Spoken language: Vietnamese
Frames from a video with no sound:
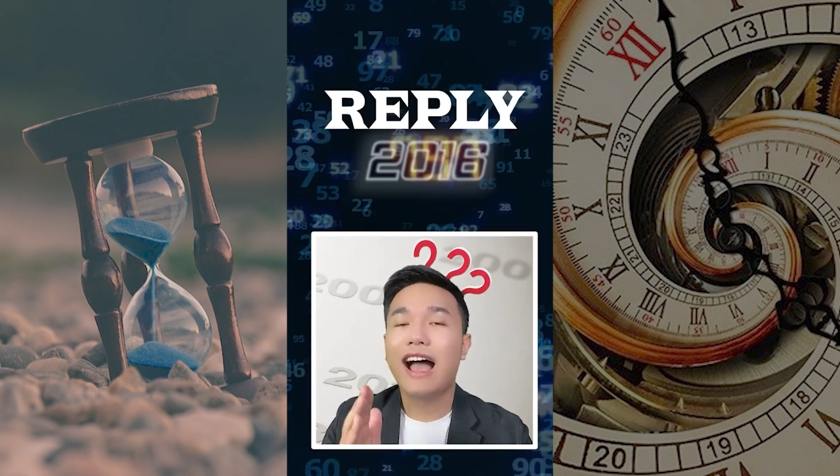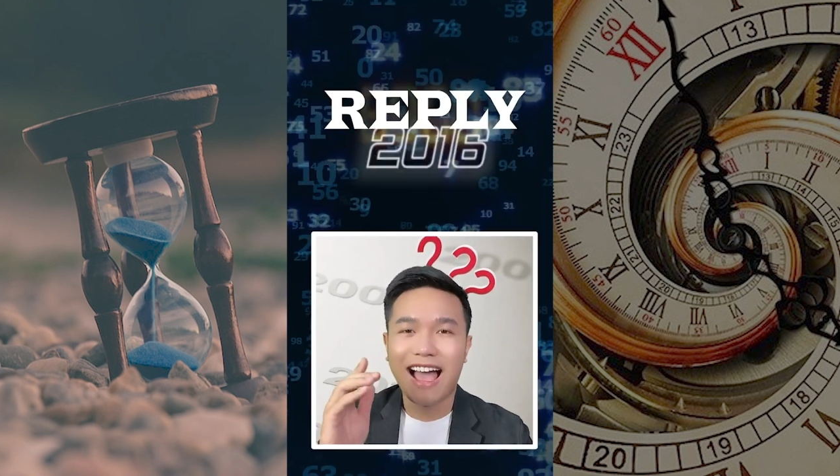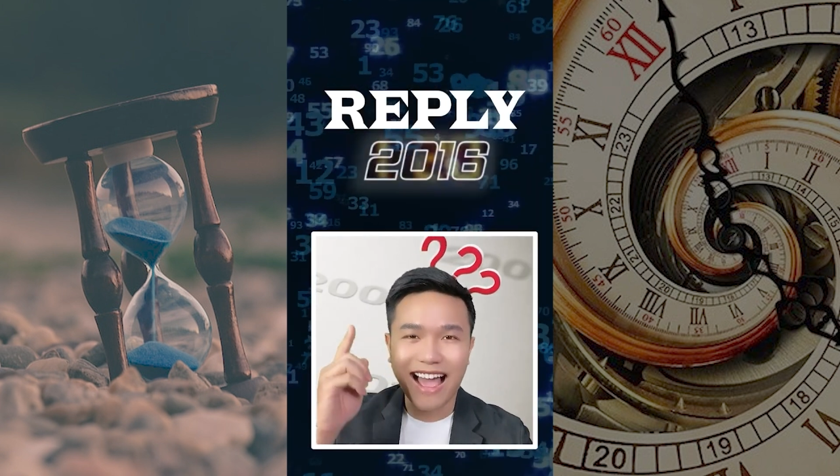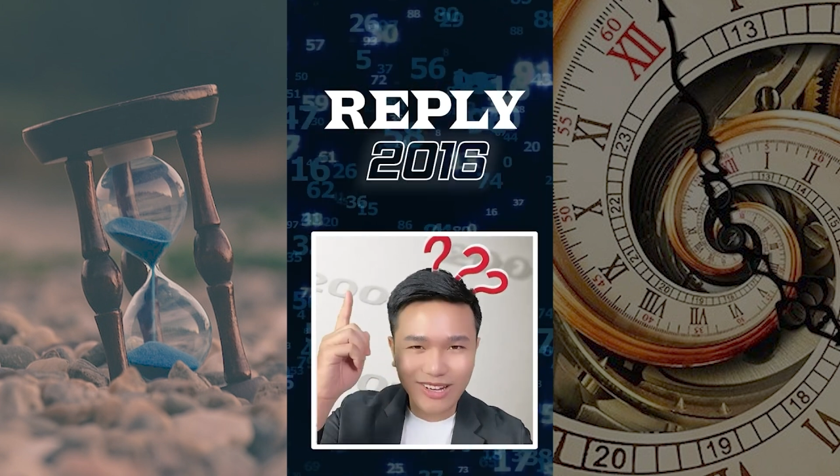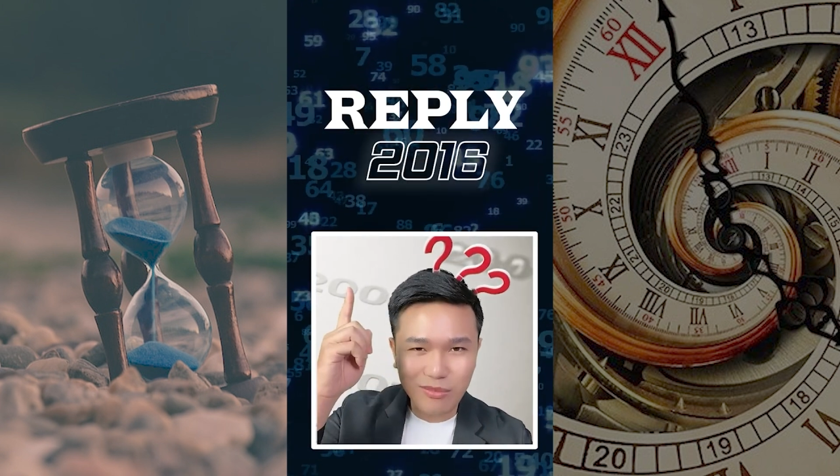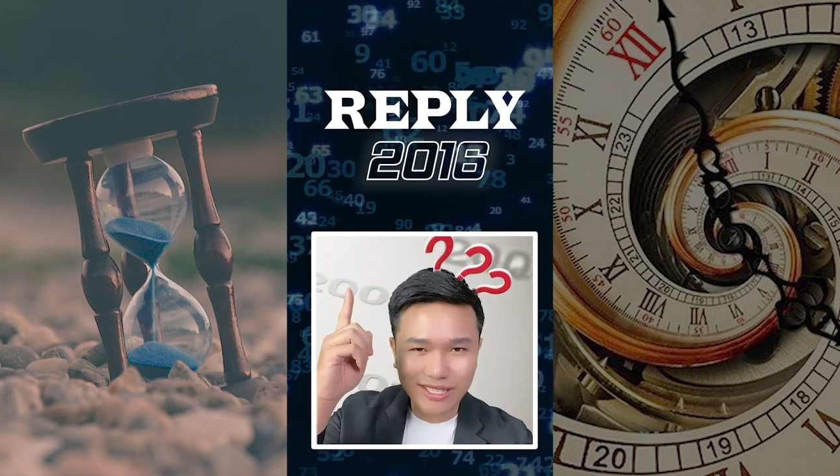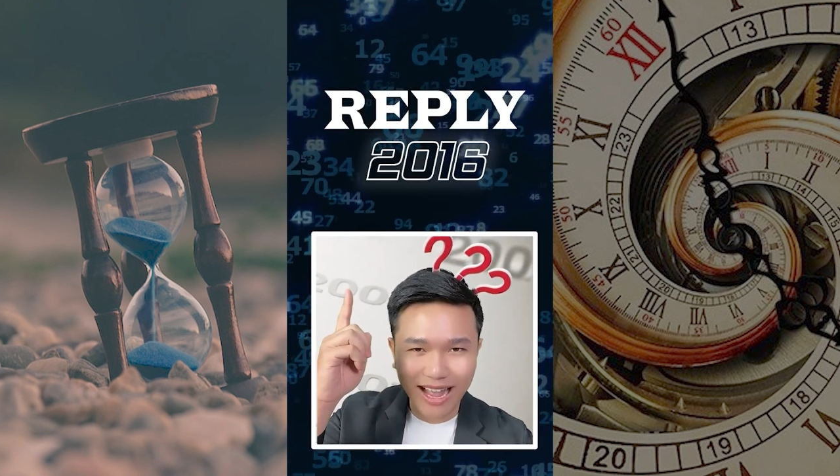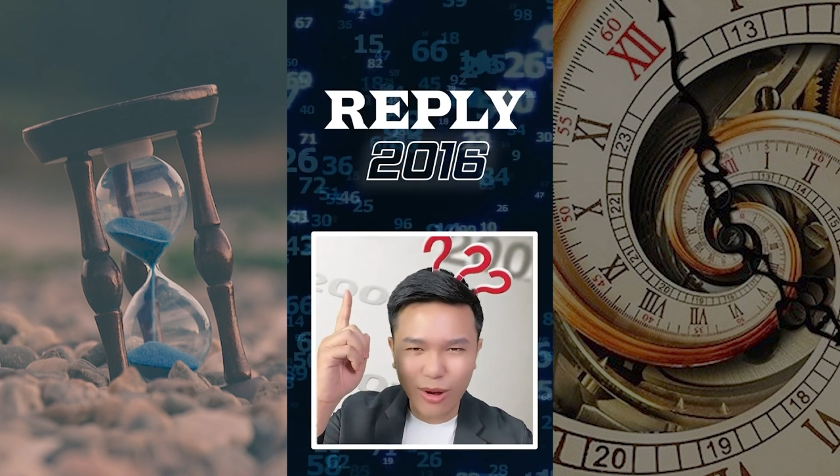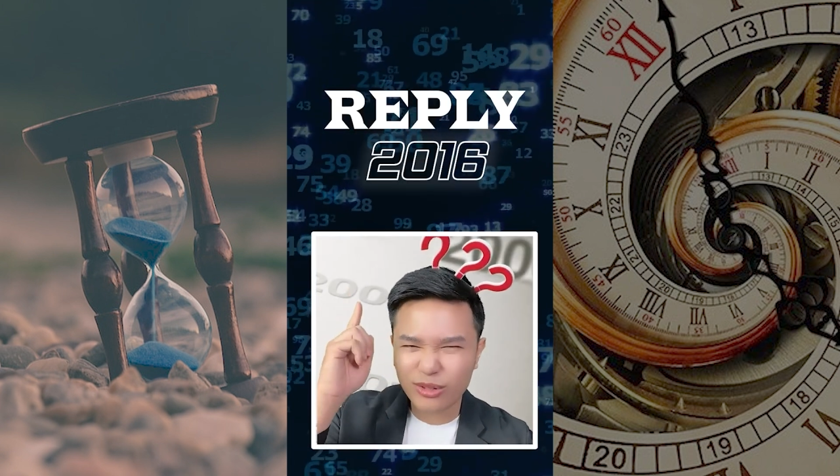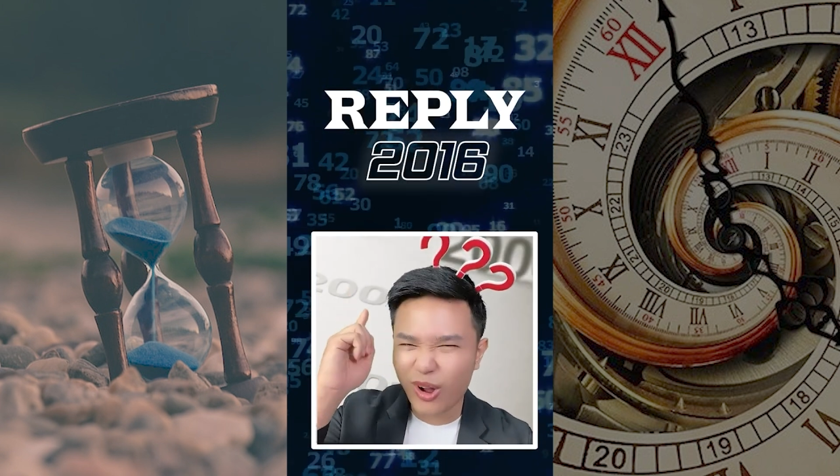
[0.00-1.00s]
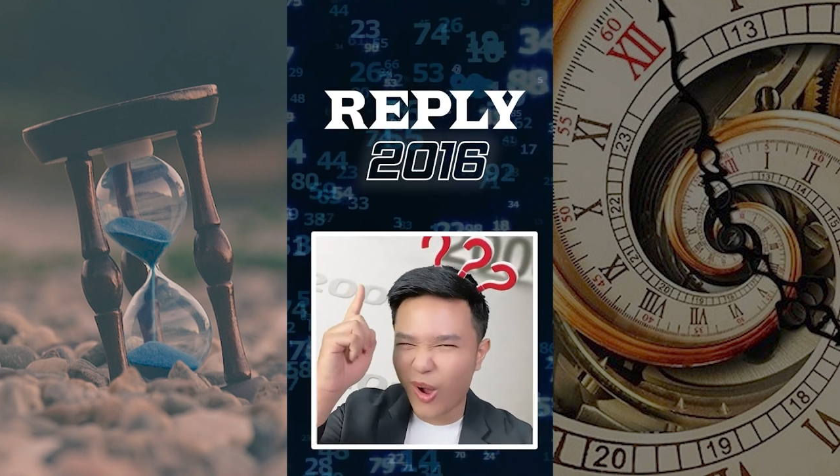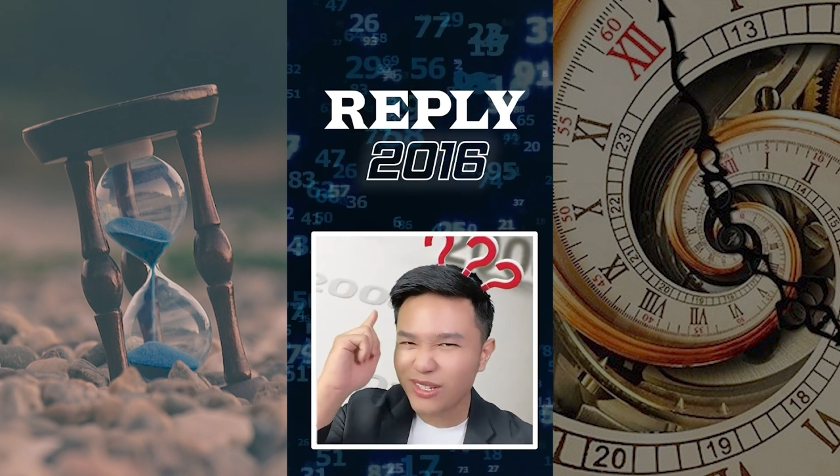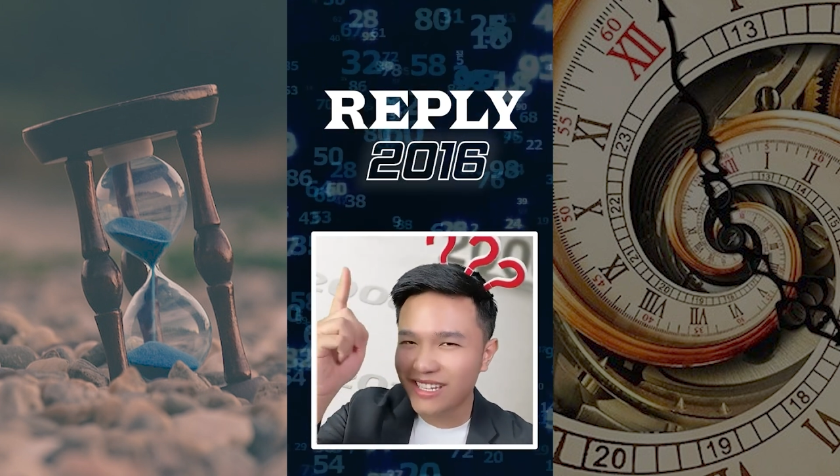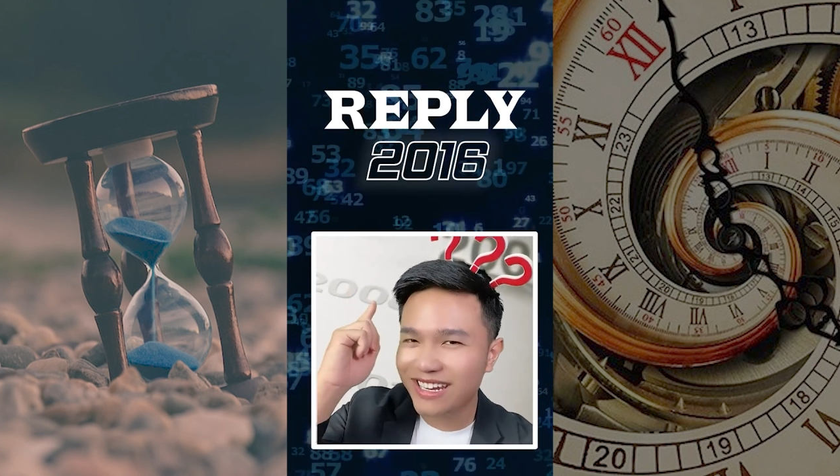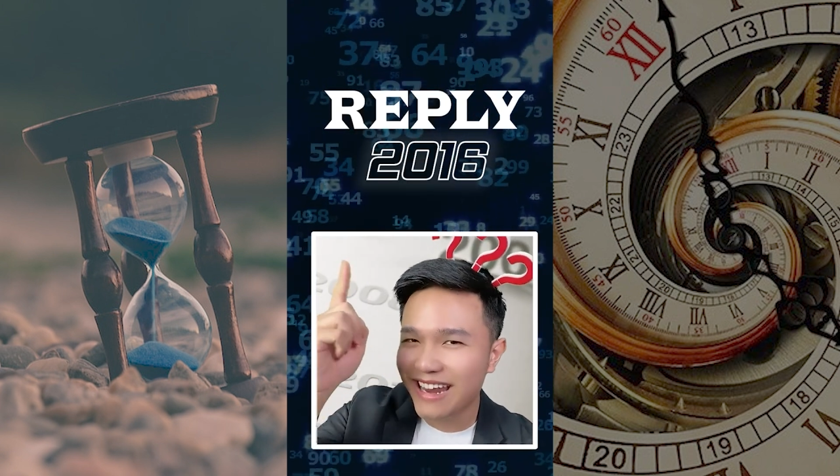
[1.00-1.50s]
2016 có
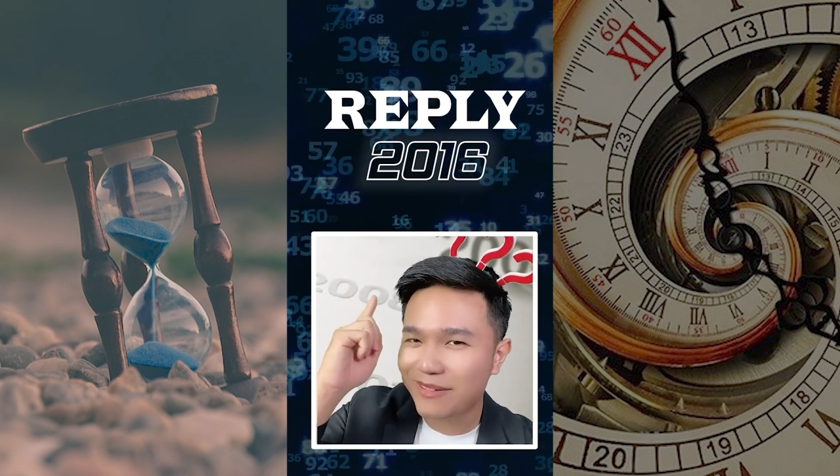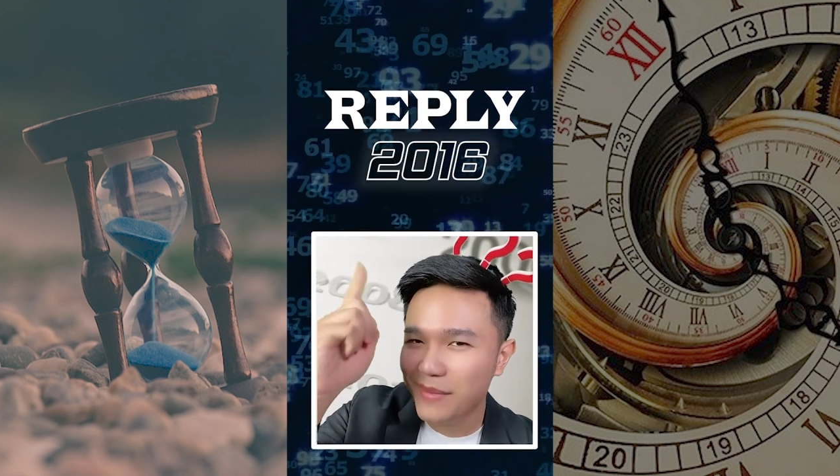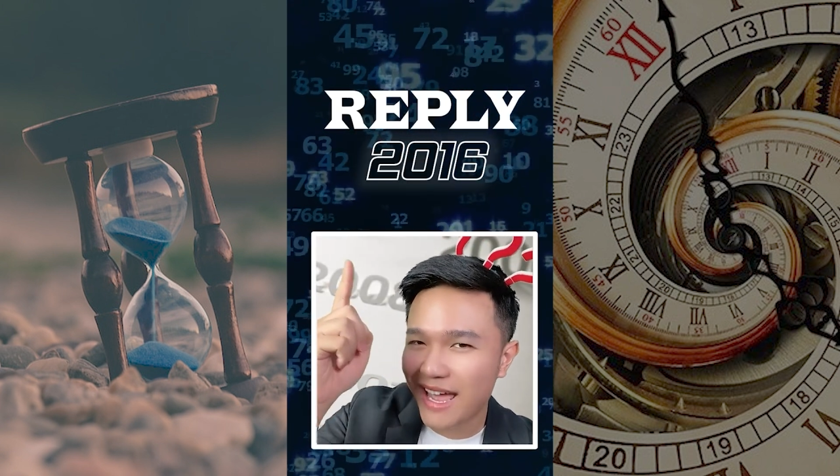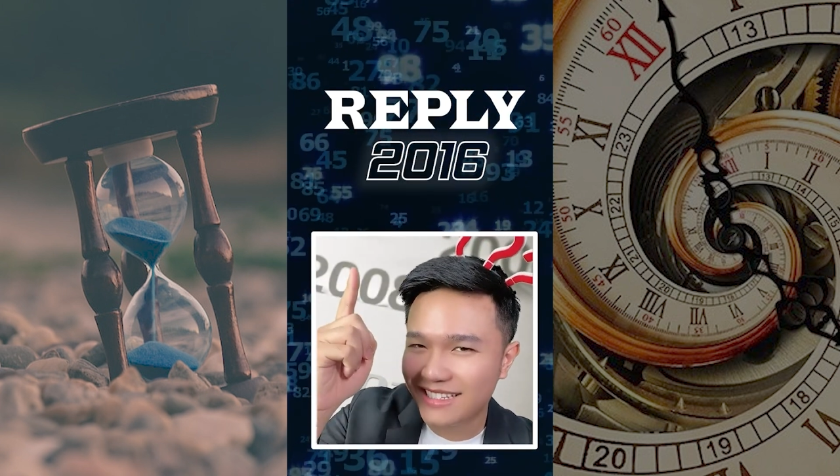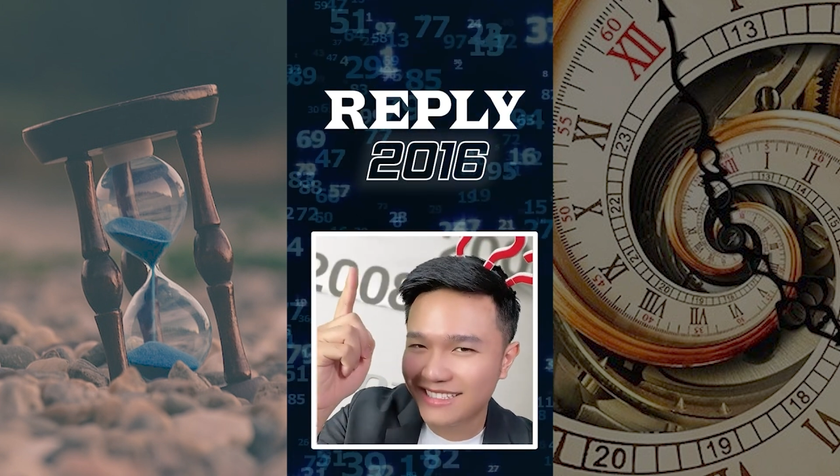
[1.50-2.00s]
gì đặc biệt?